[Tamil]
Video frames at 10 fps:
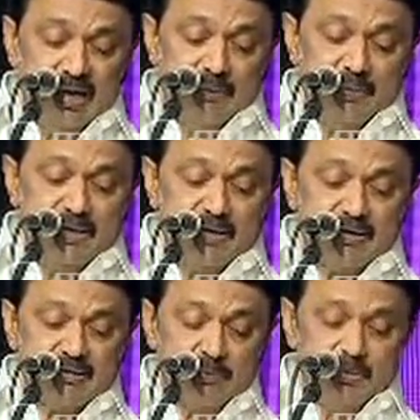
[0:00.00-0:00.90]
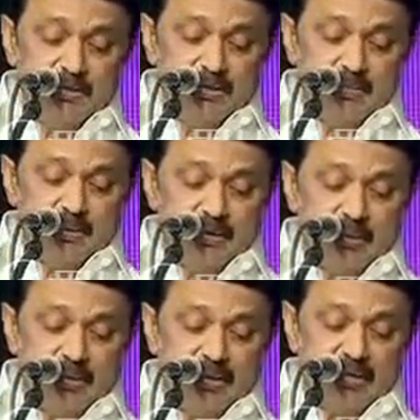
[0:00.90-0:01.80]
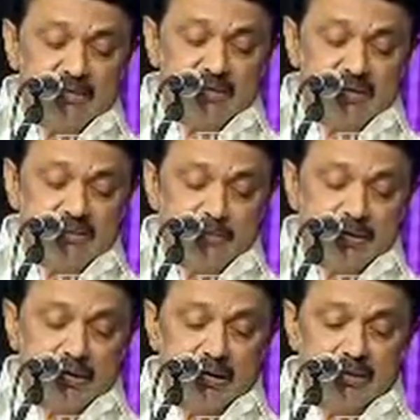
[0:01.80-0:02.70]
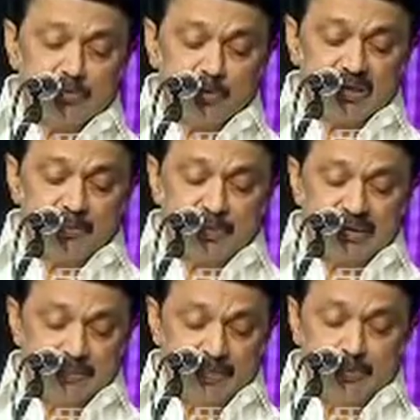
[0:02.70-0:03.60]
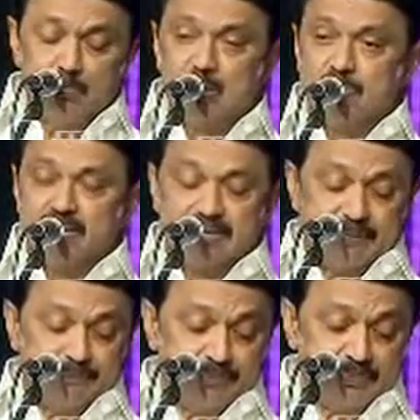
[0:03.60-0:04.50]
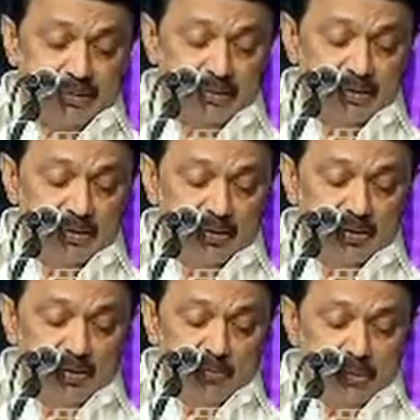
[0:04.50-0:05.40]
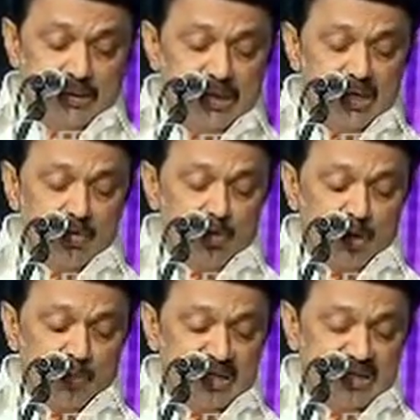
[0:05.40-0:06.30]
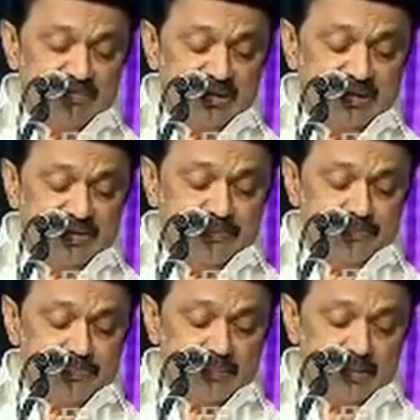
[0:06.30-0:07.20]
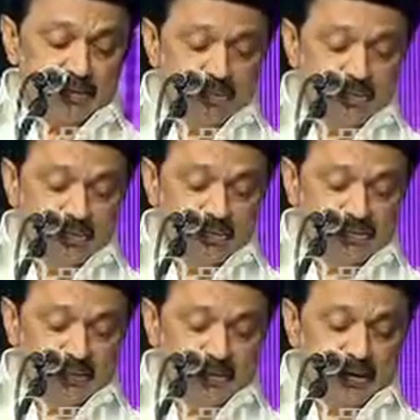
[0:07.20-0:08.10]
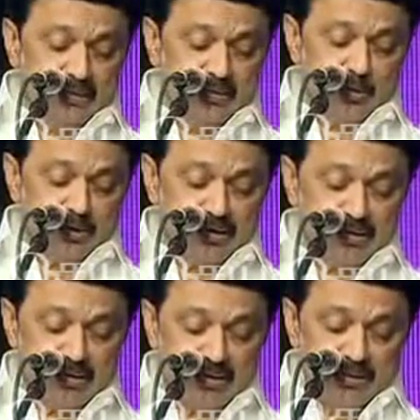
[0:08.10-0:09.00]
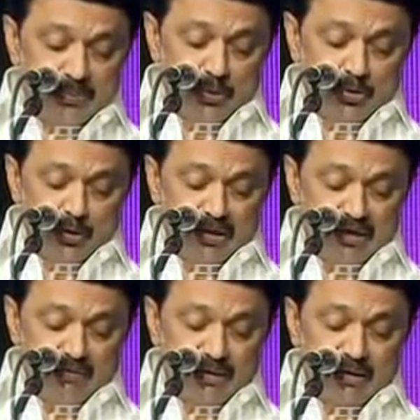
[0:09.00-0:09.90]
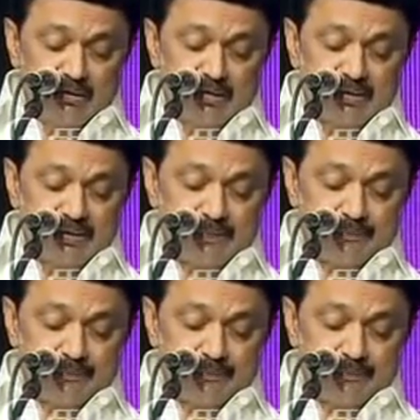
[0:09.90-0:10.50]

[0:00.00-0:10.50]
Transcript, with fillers: அமெரிக்க தமிழ் நிதியம் என்ற அமெரிக்க வாழ் தமிழர்களால் தொடங்கப்பட்ட அமைப்பு மூலமாக பதினாறு கோடி ரூபாய் அளவுக்கு தமிழ்நாட்டின் தொடக்க நிலை புத்தொழில் நிறுவனங்களுக்கான